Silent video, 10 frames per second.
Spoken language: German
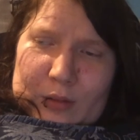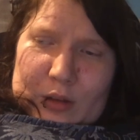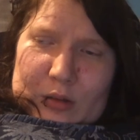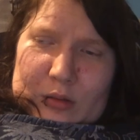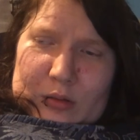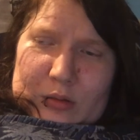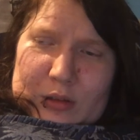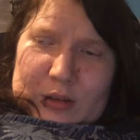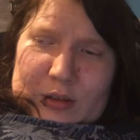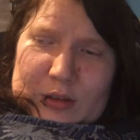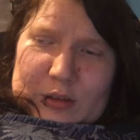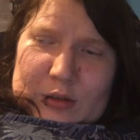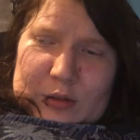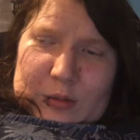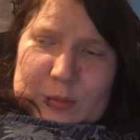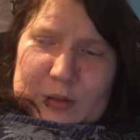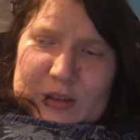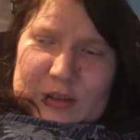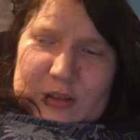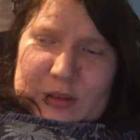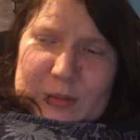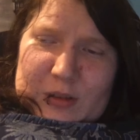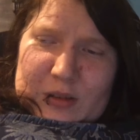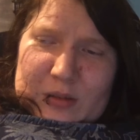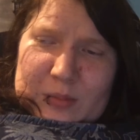Und dass es zu kompliziert wird.